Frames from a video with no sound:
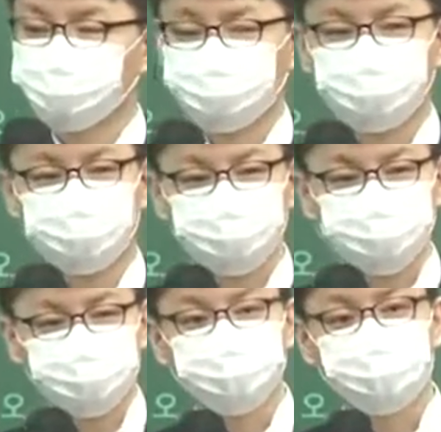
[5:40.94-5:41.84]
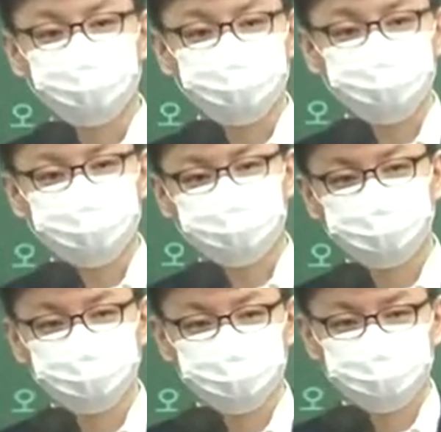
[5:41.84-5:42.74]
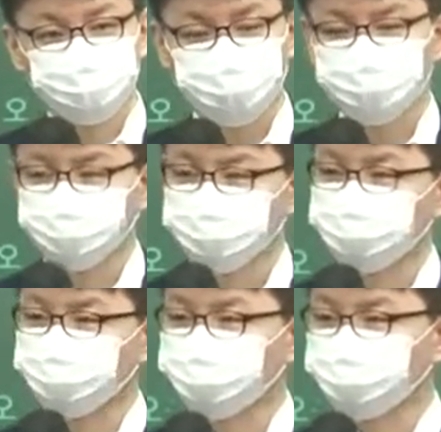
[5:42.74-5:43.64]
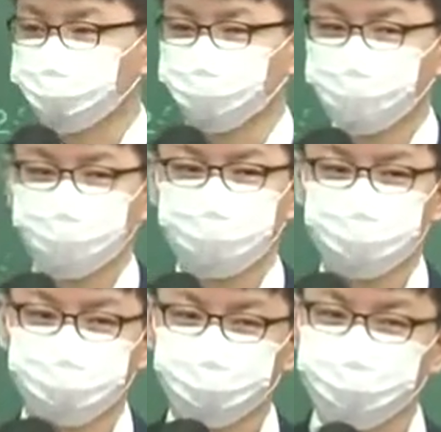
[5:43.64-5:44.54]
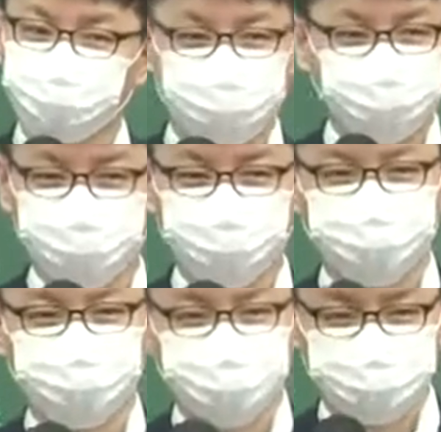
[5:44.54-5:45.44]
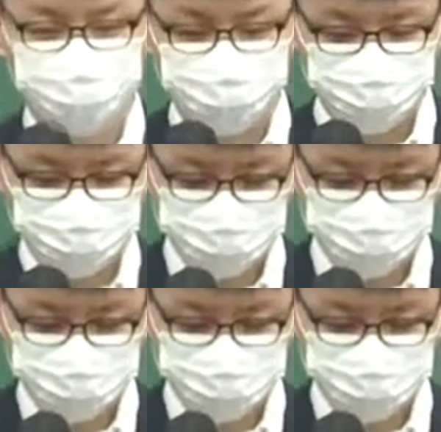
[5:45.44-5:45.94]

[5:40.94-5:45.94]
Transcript: 기계적으로 집행을 하는 거예요. 행여 서비스 제공하고, 이게 고위직 안 하고 싶어 하는 거예요. 별로.